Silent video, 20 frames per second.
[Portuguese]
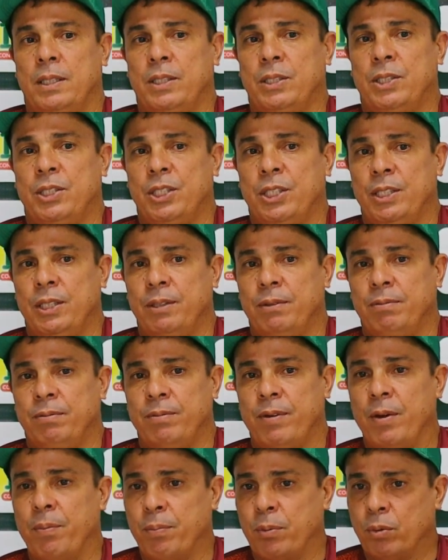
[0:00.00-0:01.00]
A gente
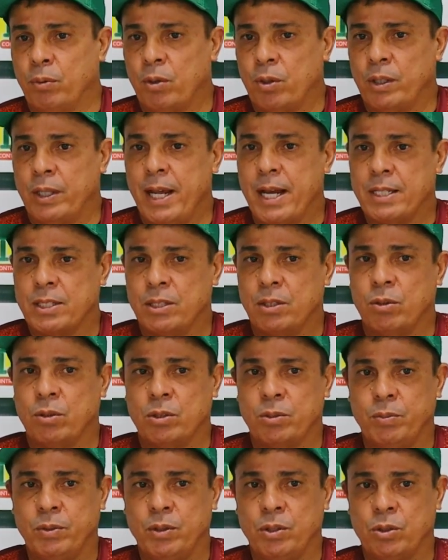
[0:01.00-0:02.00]
veio para o Nordeste em
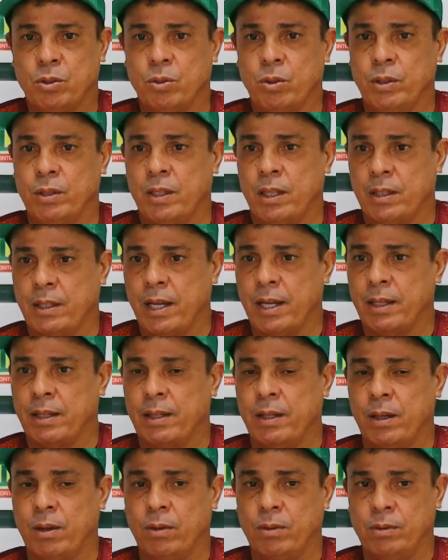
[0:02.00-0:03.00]
2018, até
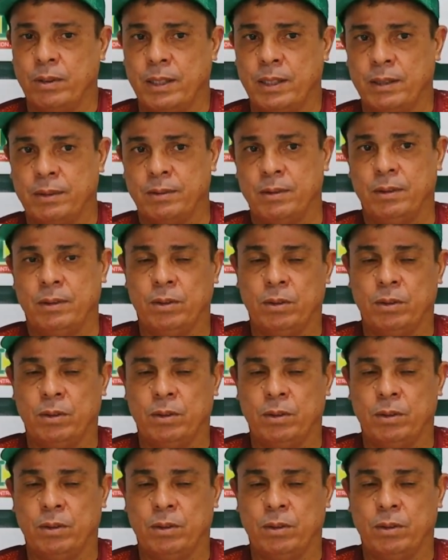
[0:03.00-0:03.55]
então, né?